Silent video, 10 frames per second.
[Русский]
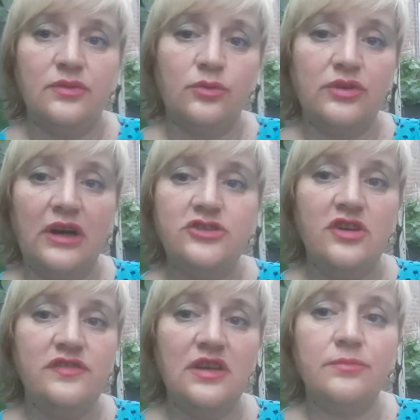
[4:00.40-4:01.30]

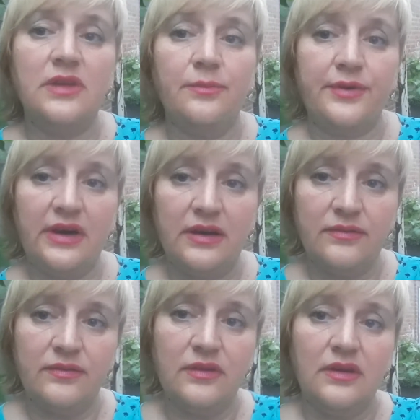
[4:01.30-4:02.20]
Удачи, всем добра,
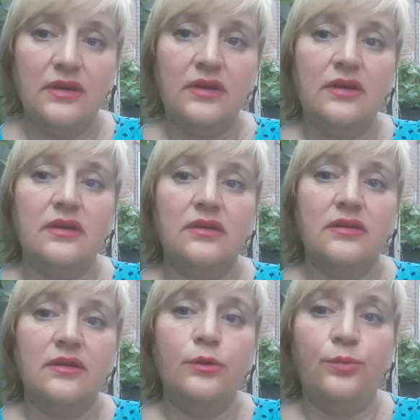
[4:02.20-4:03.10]

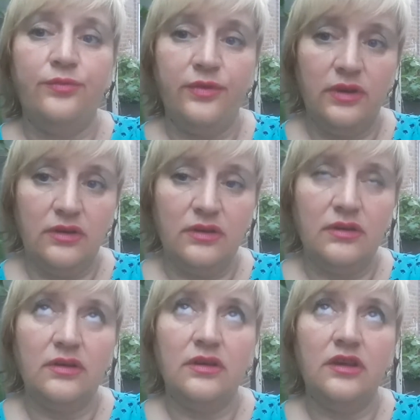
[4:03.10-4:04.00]
любви
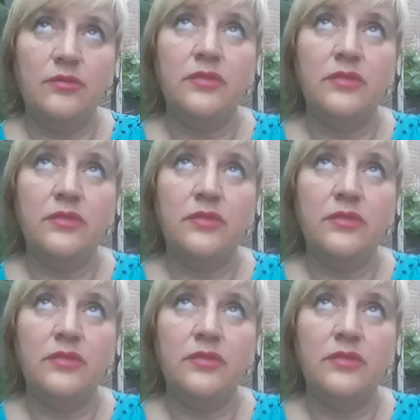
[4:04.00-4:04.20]
и